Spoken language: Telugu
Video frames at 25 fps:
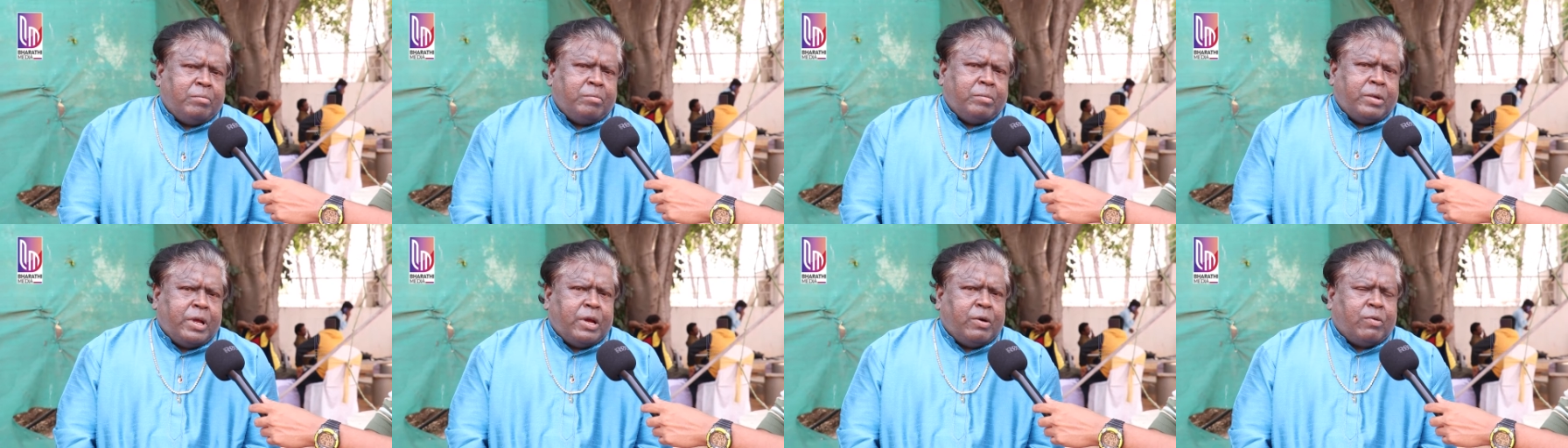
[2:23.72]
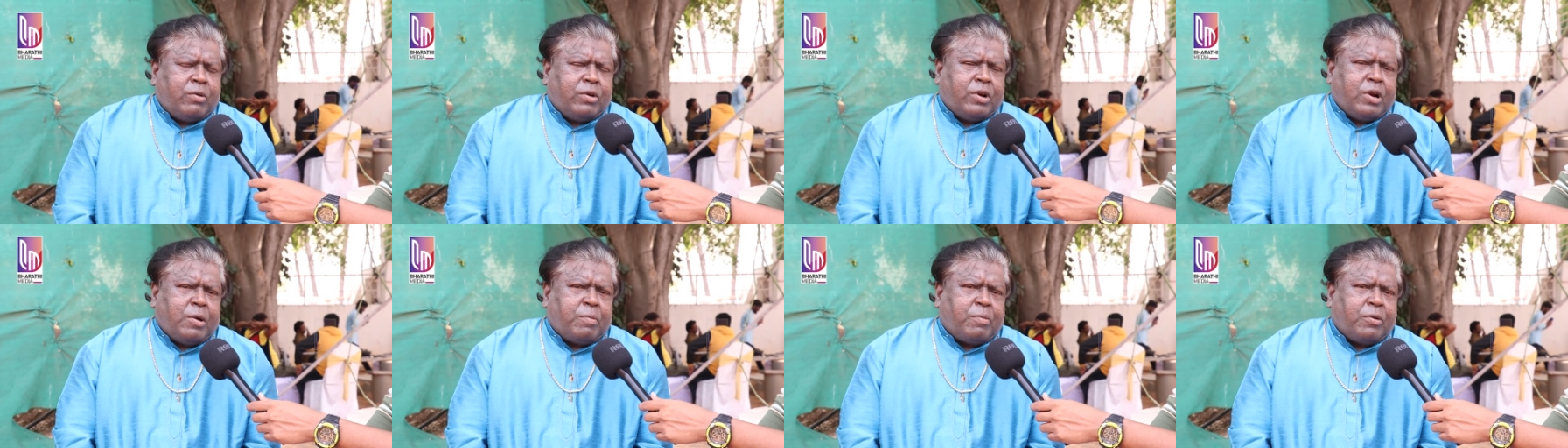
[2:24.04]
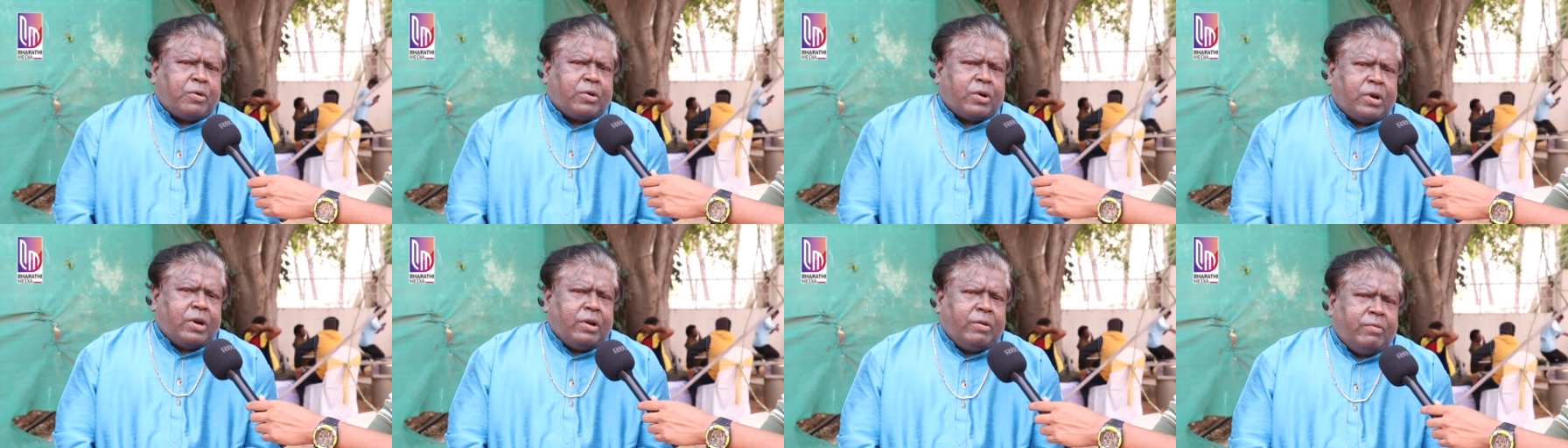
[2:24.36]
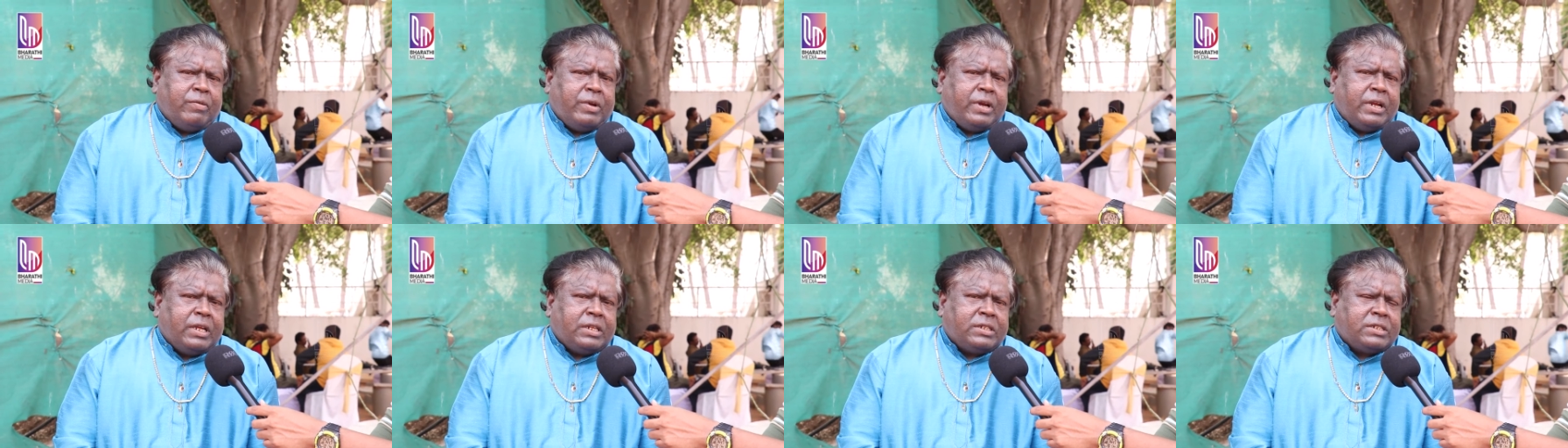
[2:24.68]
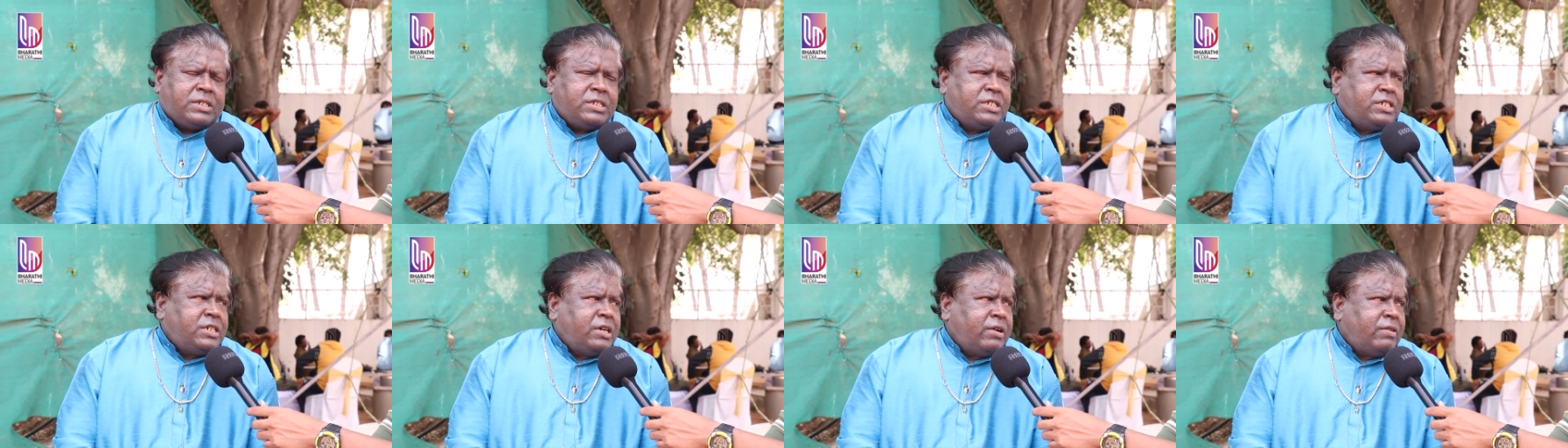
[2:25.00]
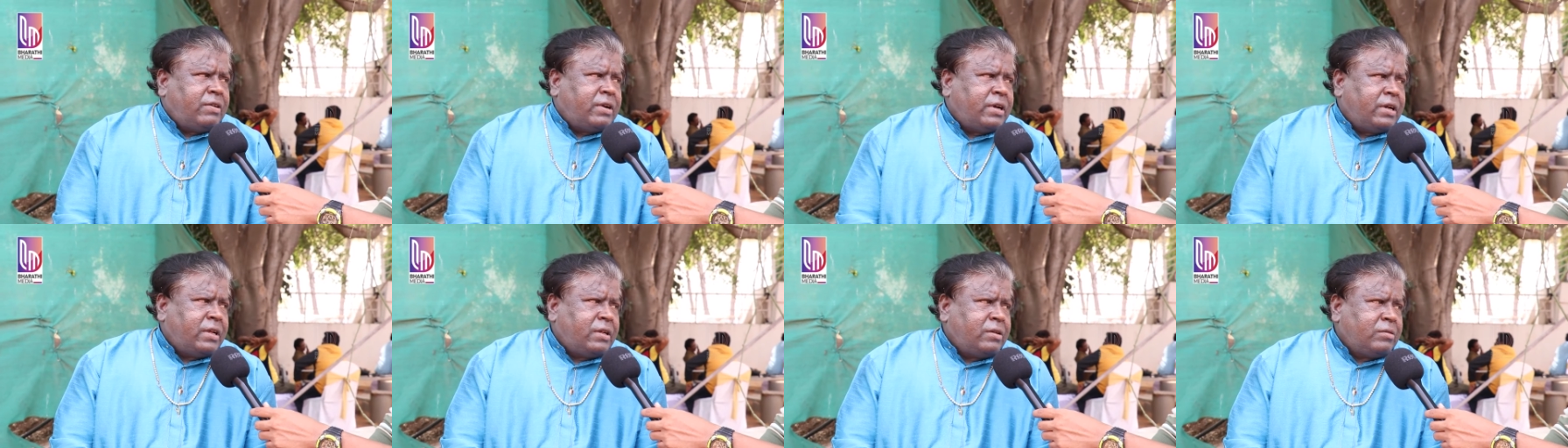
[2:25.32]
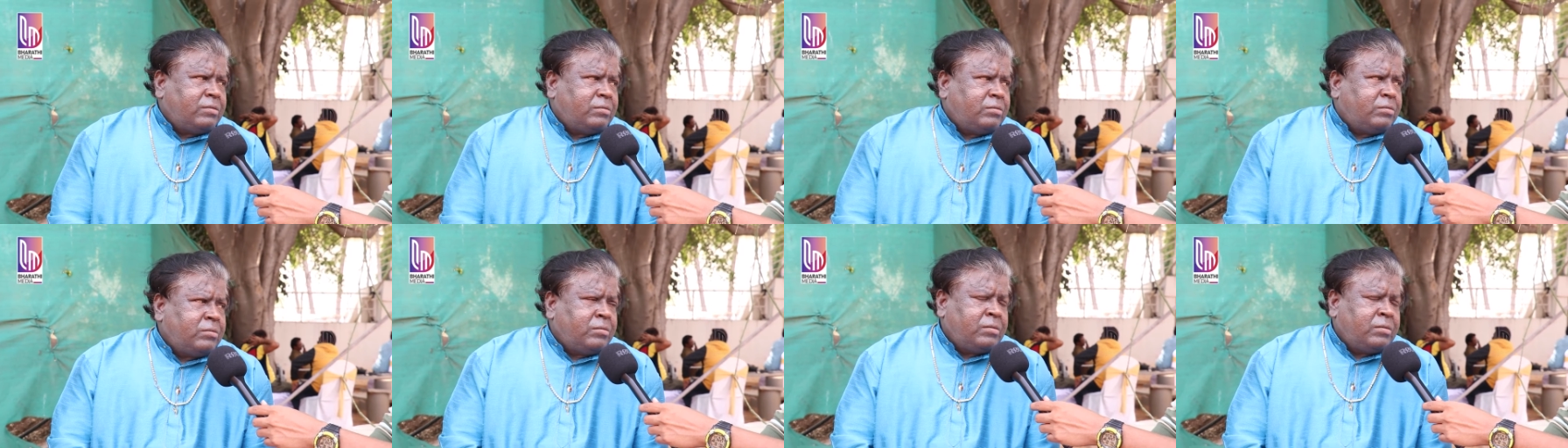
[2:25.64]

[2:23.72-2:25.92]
మేమున్నప్పుడు కూడా విన్నింగ్స్ ఇచ్చామండి